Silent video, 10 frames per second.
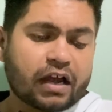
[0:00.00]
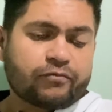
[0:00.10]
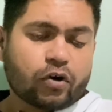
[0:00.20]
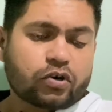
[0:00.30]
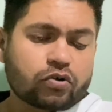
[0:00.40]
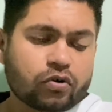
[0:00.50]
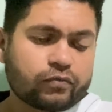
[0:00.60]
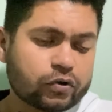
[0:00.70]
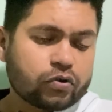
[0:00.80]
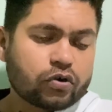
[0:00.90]
फोटो
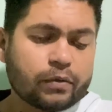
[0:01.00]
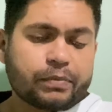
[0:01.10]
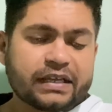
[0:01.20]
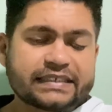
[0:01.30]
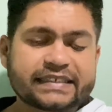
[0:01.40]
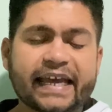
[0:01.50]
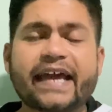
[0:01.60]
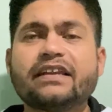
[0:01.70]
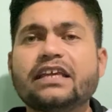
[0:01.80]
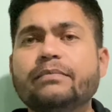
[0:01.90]
फोटो कॉपी
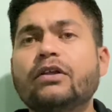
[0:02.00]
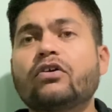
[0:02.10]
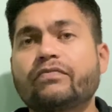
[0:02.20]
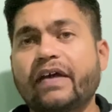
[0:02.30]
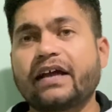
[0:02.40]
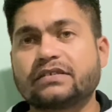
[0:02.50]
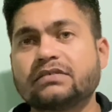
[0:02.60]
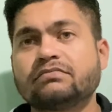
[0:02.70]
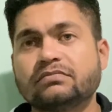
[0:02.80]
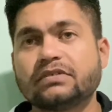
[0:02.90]
स्कैन ईमेल और फैक्स
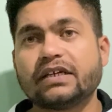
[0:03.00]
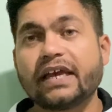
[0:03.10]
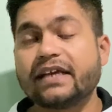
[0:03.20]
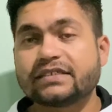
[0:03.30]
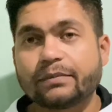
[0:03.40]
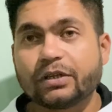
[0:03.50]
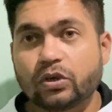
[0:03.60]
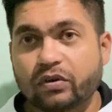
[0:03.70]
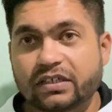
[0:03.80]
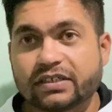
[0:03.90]
ठीक है ऐसा भी नहीं
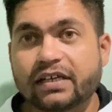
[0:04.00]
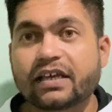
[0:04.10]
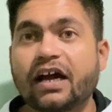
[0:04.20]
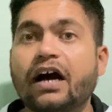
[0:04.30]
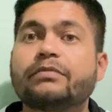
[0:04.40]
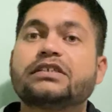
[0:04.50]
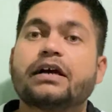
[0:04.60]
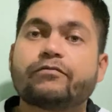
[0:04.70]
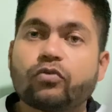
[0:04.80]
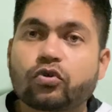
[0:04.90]
होना चाहिए कि हाँ अभी
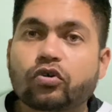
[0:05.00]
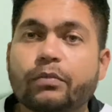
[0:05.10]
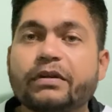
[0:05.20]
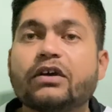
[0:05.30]
आप फोटो कॉपी ले,